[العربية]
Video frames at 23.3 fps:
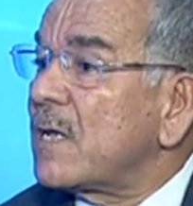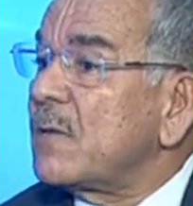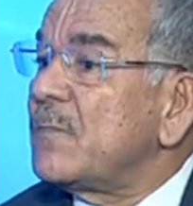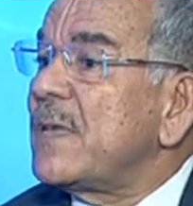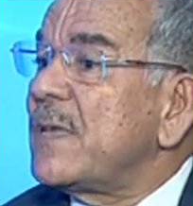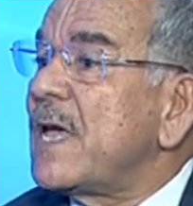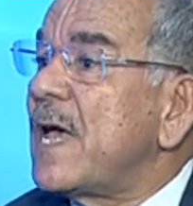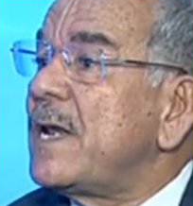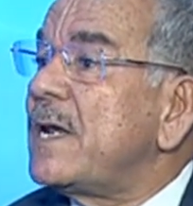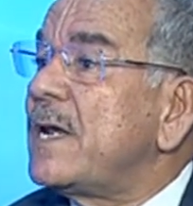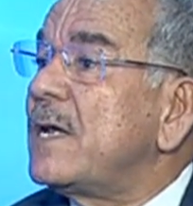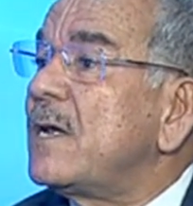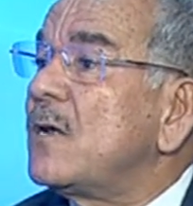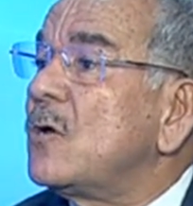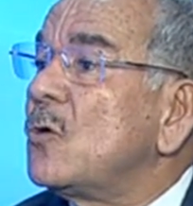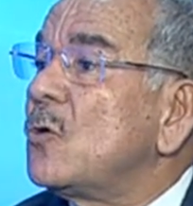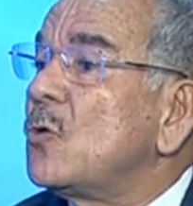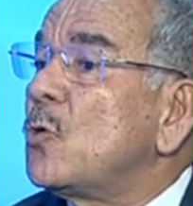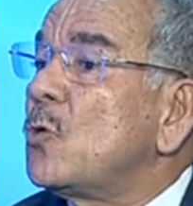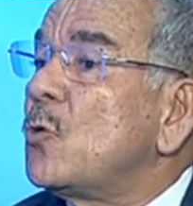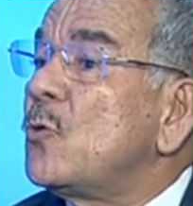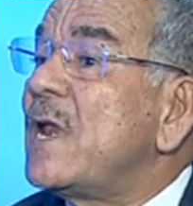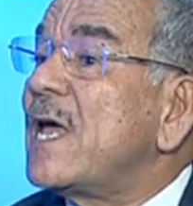بان
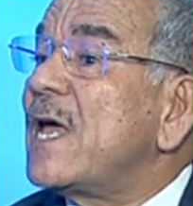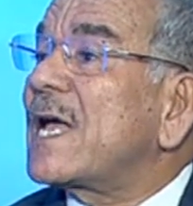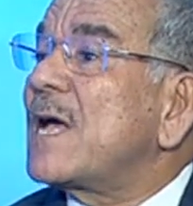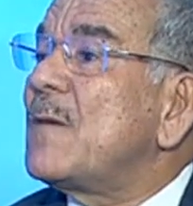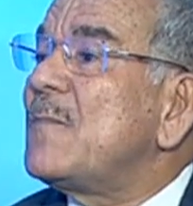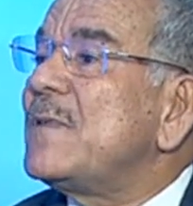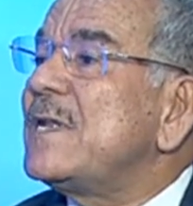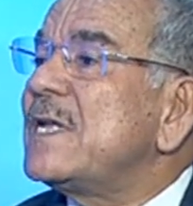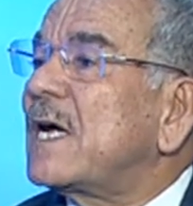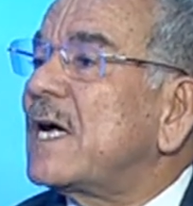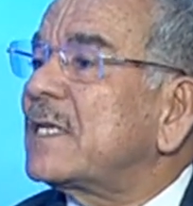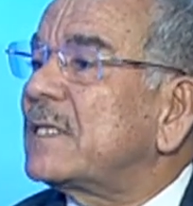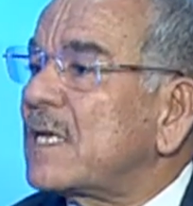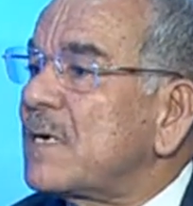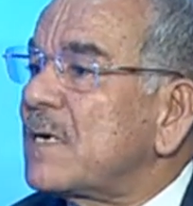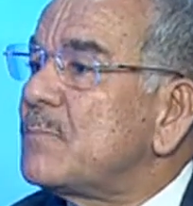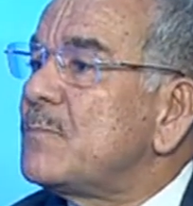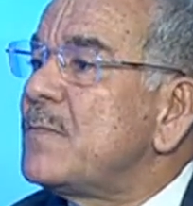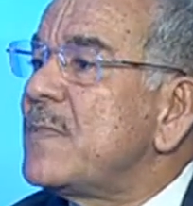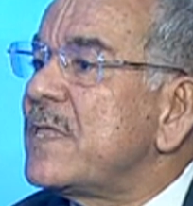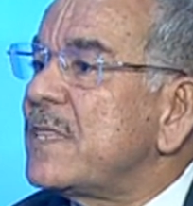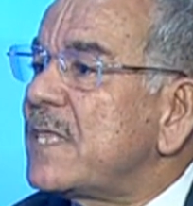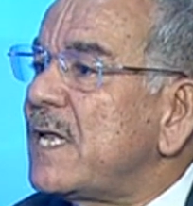هناك من
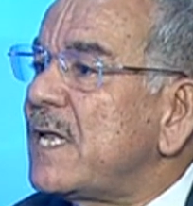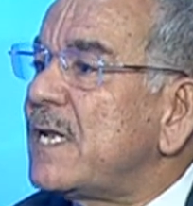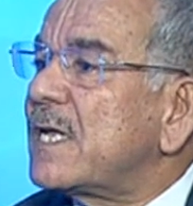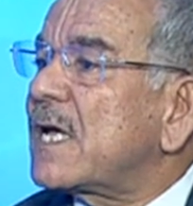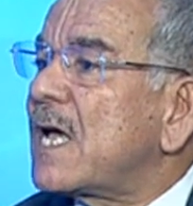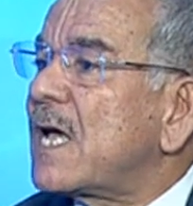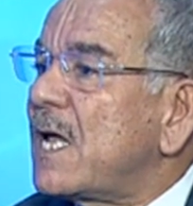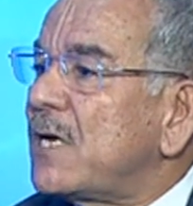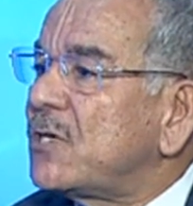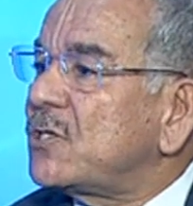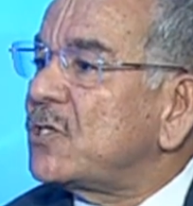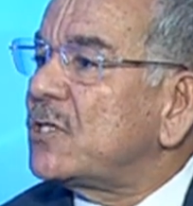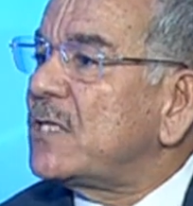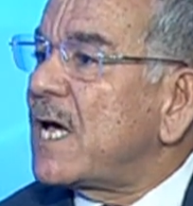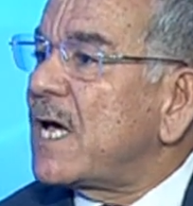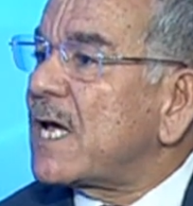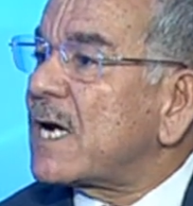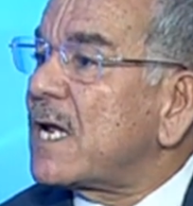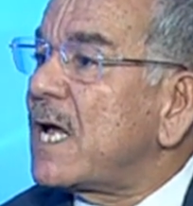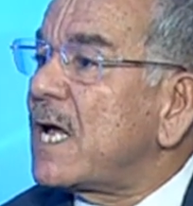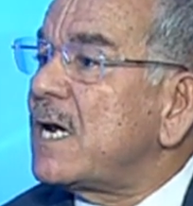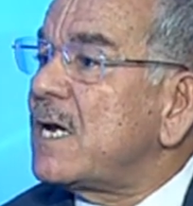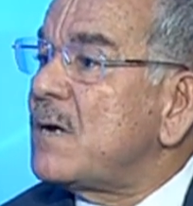يقترب من ذلك
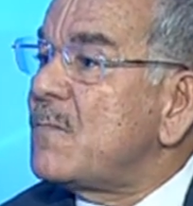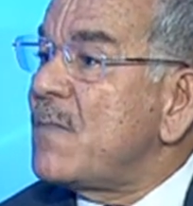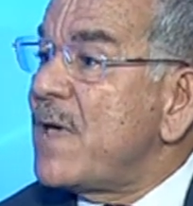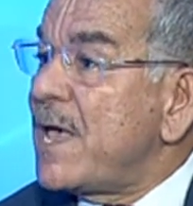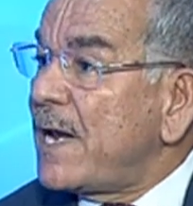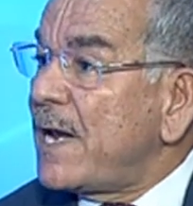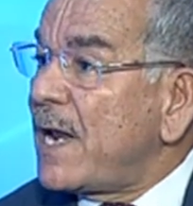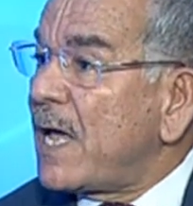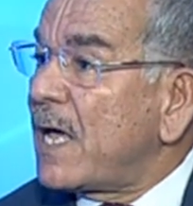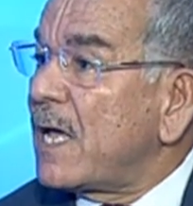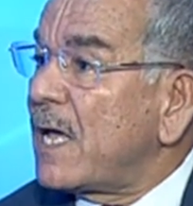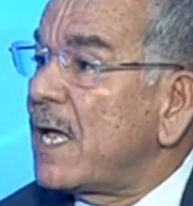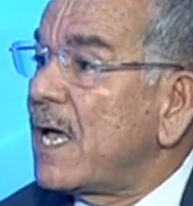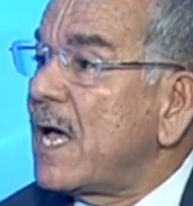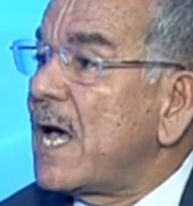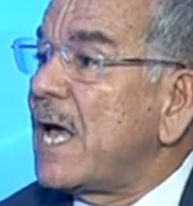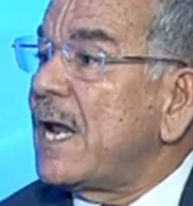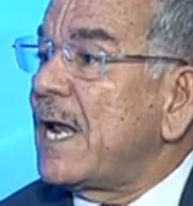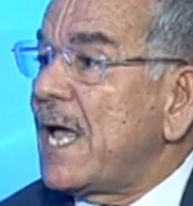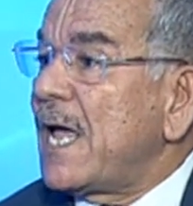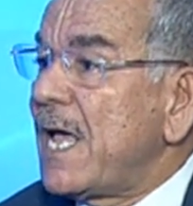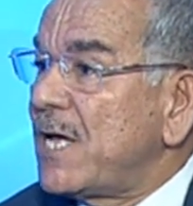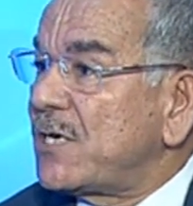الجدار المانع
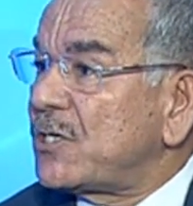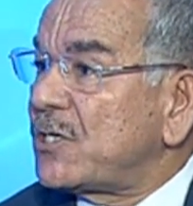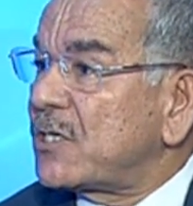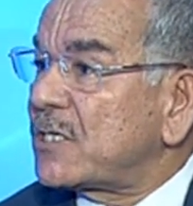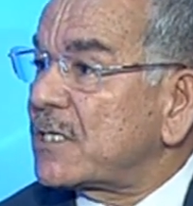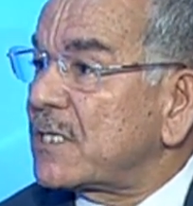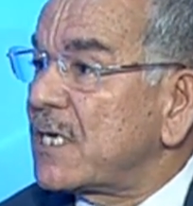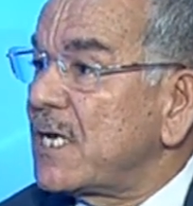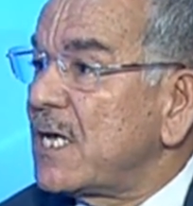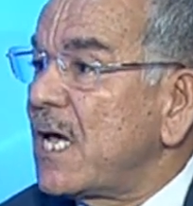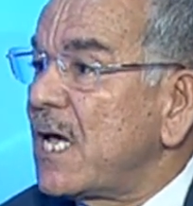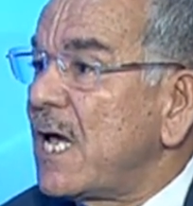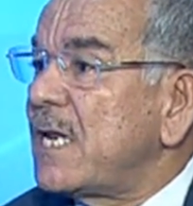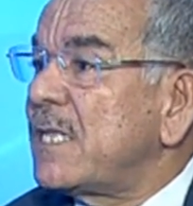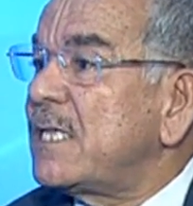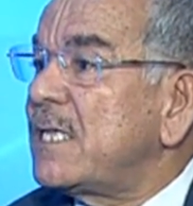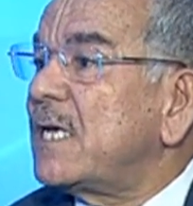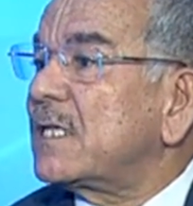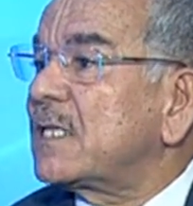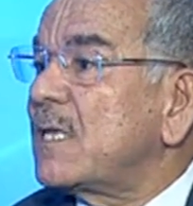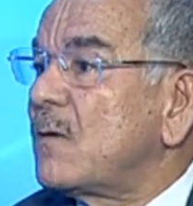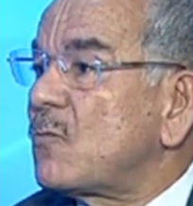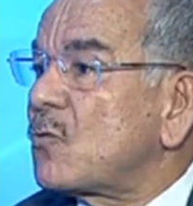الحاجز الذي
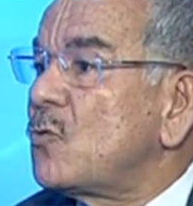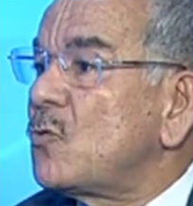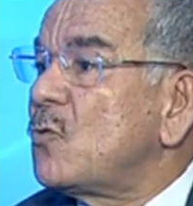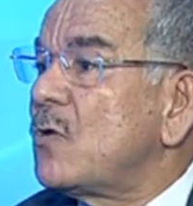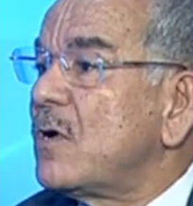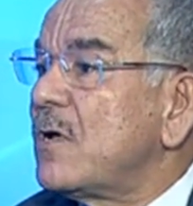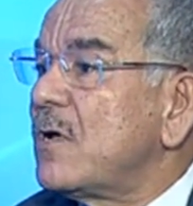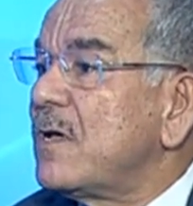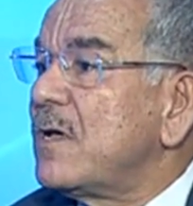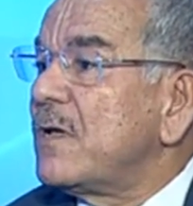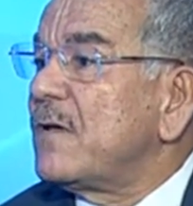يعتبروه